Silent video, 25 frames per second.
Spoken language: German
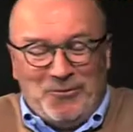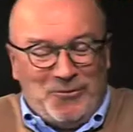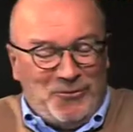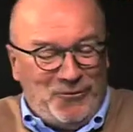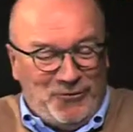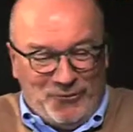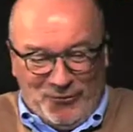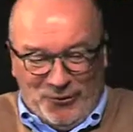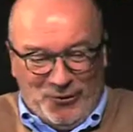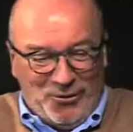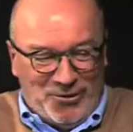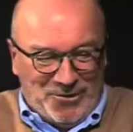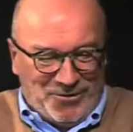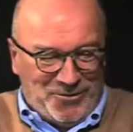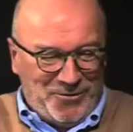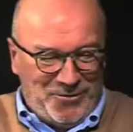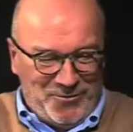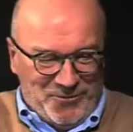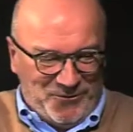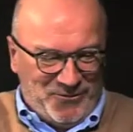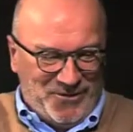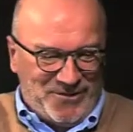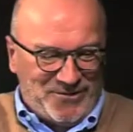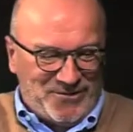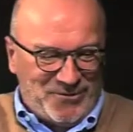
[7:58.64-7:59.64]
vollkommen
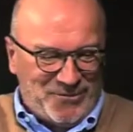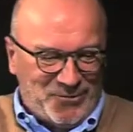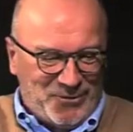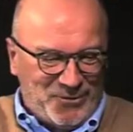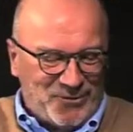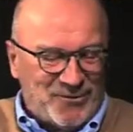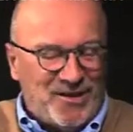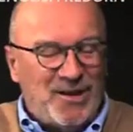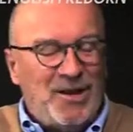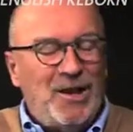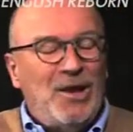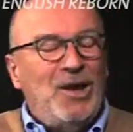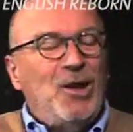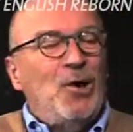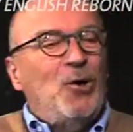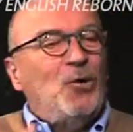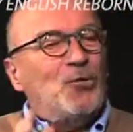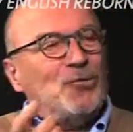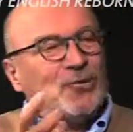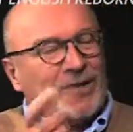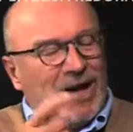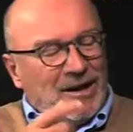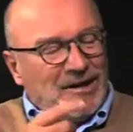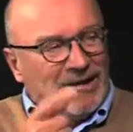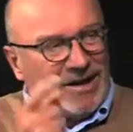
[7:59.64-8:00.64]
fassungslos.
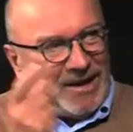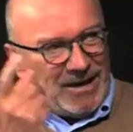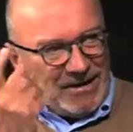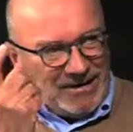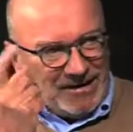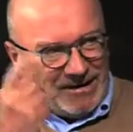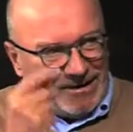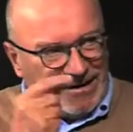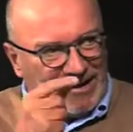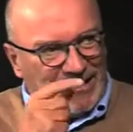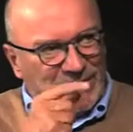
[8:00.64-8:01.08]
Und dann endlich